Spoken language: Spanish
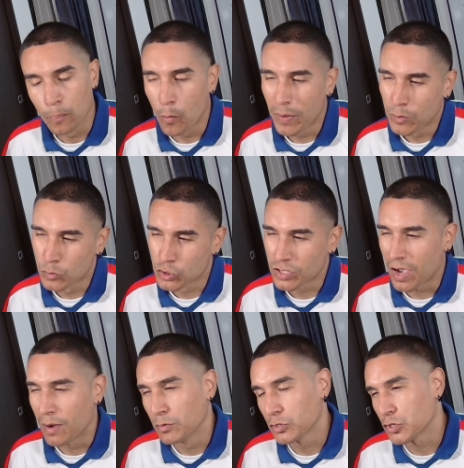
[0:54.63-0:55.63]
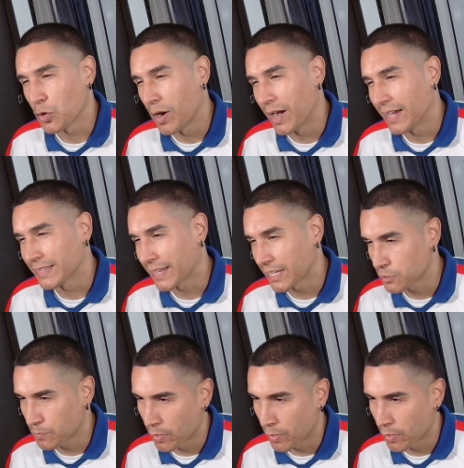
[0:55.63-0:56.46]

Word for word: No me gustaba mucho bajar atrás,